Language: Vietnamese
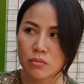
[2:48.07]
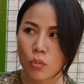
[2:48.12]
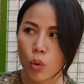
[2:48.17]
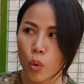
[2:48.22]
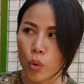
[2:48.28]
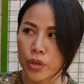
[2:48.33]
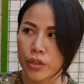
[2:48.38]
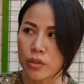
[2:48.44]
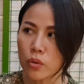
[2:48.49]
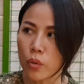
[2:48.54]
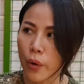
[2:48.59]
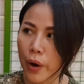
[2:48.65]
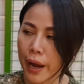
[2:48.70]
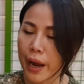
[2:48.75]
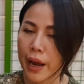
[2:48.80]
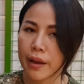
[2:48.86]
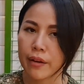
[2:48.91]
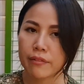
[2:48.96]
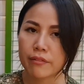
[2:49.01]
mùi nước
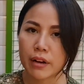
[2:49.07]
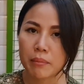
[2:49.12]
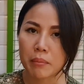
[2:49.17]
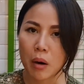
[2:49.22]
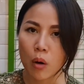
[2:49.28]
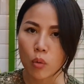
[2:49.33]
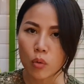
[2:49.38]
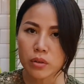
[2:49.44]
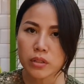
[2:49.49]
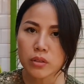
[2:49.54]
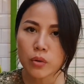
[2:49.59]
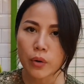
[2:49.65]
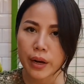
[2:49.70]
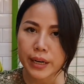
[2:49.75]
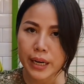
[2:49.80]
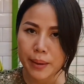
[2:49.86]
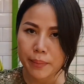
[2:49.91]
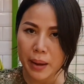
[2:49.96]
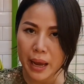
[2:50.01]
hoa và mẫu của nước
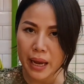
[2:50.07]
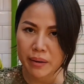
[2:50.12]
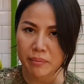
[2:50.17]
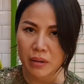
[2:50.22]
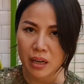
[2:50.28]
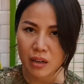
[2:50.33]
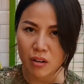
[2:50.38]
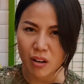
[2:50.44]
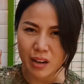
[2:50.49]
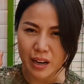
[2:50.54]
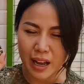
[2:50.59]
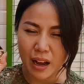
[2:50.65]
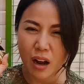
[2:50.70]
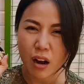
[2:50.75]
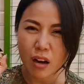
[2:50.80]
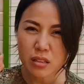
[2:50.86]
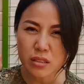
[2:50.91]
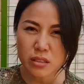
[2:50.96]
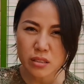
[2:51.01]
hoa đại bàng mà gọi là
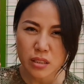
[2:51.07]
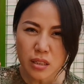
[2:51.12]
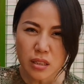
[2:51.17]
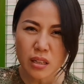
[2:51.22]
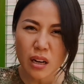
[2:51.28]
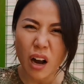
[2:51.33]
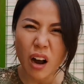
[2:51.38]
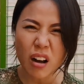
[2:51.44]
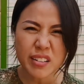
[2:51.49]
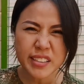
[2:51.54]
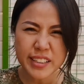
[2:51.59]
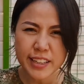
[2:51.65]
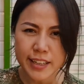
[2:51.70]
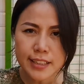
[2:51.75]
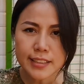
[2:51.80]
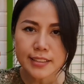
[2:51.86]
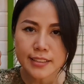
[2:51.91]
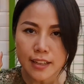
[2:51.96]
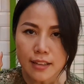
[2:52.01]
hot nhất, hot
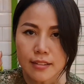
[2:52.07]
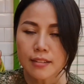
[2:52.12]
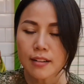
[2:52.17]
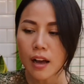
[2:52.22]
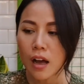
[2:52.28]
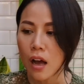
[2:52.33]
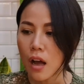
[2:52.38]
hit nhất.